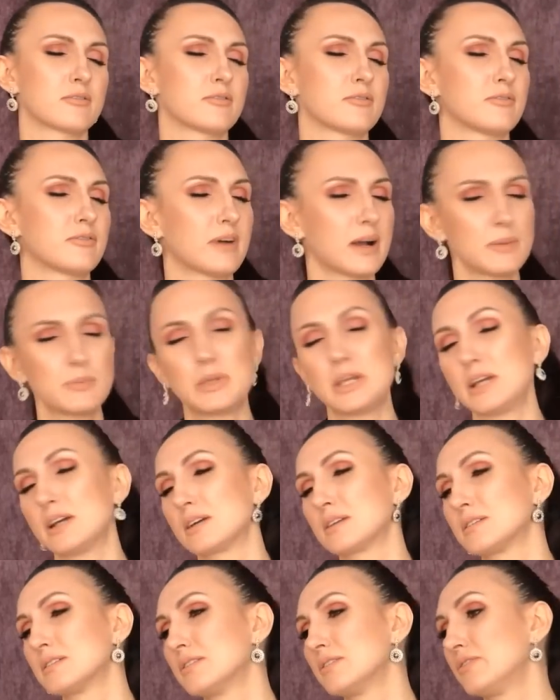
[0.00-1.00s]
в
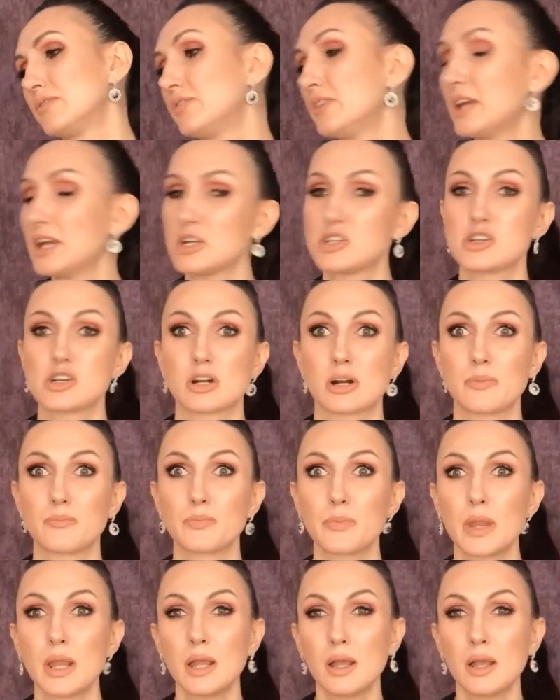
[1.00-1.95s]
обед, вечером.